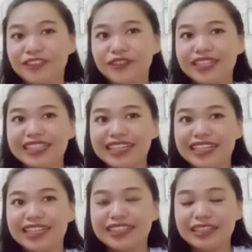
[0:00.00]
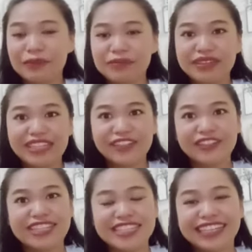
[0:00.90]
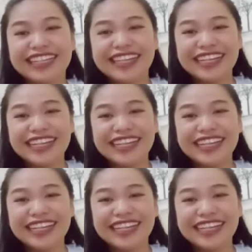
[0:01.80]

kita ke Taman Mini Indonesia Indah.